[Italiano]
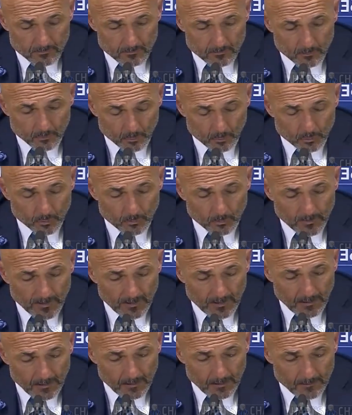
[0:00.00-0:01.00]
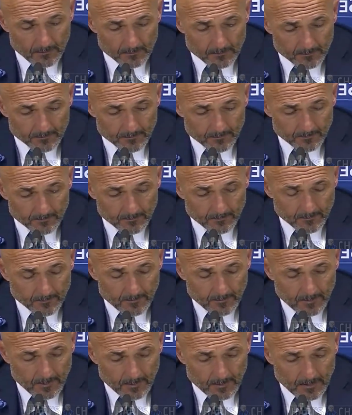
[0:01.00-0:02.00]
molto bene,
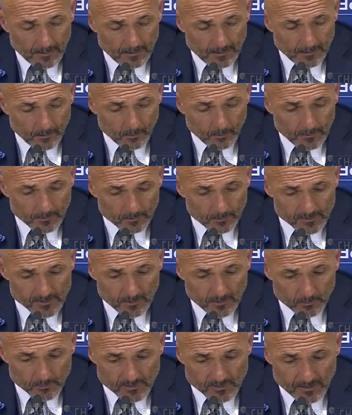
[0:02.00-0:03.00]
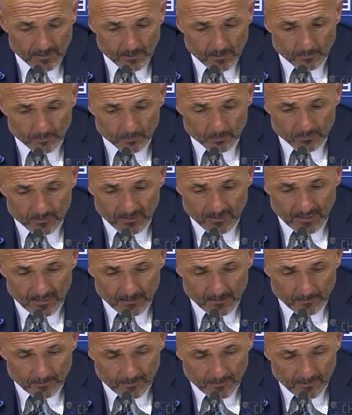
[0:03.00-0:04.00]
anche quando siamo stati
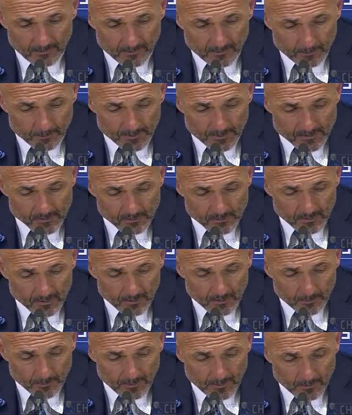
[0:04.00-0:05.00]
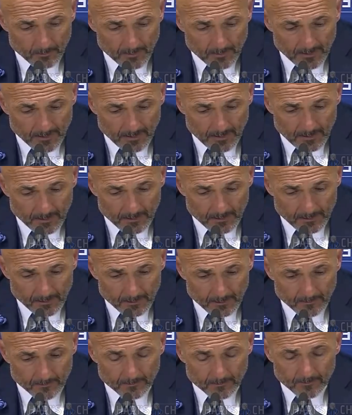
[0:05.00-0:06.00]
puntati per aver perso delle palle
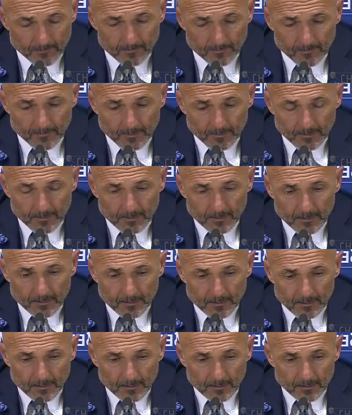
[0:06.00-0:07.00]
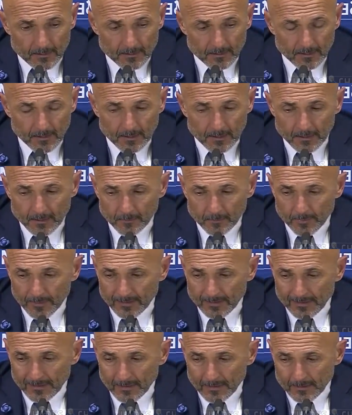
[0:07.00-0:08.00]
banali in delle
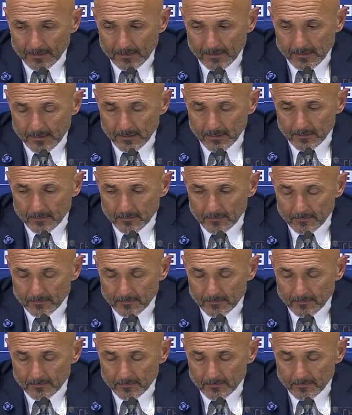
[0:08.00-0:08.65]
ripartenze.